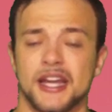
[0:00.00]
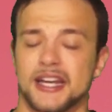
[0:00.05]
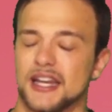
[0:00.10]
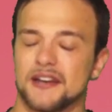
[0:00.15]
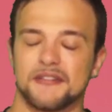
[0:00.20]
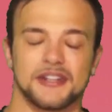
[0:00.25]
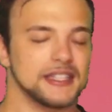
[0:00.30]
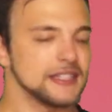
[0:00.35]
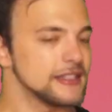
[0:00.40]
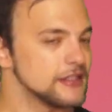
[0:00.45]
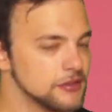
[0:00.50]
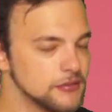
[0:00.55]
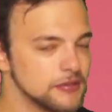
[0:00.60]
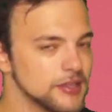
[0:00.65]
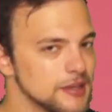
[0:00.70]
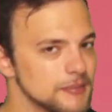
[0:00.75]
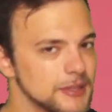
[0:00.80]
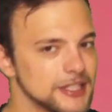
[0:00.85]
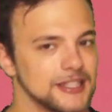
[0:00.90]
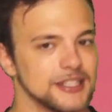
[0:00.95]
Ne avete
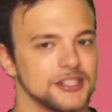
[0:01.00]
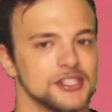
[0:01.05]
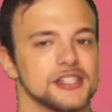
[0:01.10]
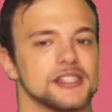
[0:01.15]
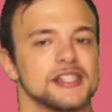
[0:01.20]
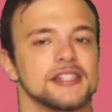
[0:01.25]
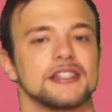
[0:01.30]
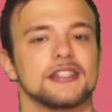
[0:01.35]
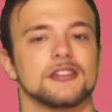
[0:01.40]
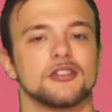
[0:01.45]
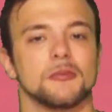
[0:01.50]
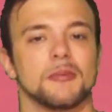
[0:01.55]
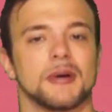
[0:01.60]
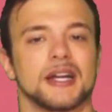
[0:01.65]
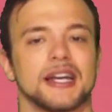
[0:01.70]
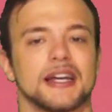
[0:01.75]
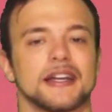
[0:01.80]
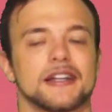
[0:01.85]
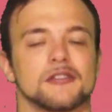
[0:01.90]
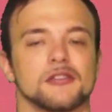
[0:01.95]
sicuramente già sentito
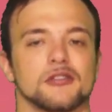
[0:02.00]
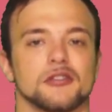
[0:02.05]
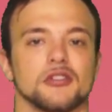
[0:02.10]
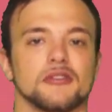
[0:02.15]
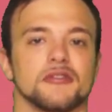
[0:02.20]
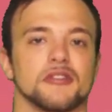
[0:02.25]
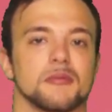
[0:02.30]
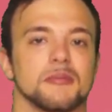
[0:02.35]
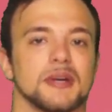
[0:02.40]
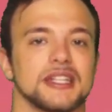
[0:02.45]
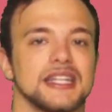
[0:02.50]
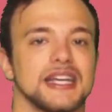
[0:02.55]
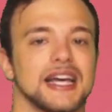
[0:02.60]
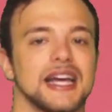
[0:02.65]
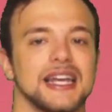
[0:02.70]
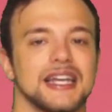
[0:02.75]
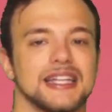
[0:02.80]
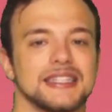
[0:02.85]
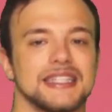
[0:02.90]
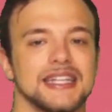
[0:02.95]
parlare sotto forma di
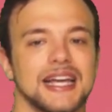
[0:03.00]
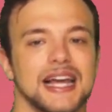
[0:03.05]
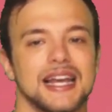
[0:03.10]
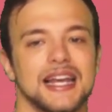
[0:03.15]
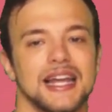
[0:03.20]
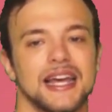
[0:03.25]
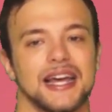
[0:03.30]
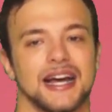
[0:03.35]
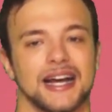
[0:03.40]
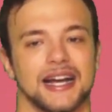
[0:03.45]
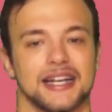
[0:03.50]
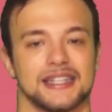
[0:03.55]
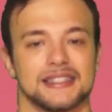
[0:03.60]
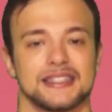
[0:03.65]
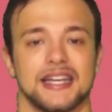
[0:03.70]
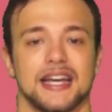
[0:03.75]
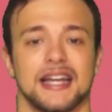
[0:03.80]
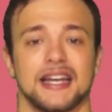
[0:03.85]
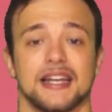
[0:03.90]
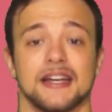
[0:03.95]
LDL e
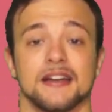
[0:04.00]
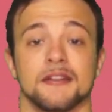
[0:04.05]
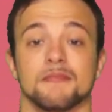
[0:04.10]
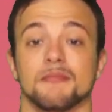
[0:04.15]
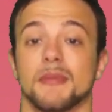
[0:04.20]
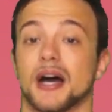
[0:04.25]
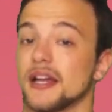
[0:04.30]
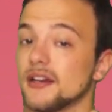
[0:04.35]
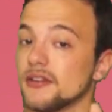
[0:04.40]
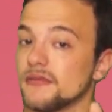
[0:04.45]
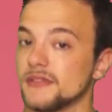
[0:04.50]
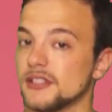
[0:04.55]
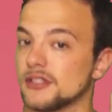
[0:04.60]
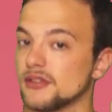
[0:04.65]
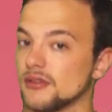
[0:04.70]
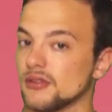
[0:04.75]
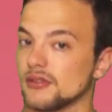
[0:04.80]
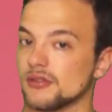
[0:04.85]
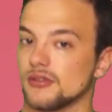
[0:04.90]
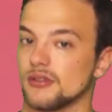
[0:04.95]
HDL, ma non vi
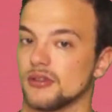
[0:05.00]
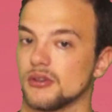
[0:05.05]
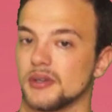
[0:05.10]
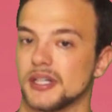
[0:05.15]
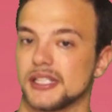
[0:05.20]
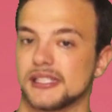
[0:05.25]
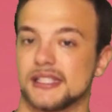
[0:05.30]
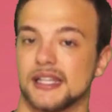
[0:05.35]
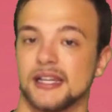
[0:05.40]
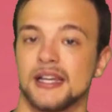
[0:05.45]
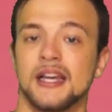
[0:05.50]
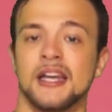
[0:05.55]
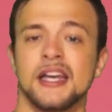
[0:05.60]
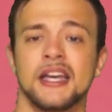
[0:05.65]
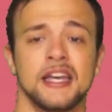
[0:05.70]
sono solo queste.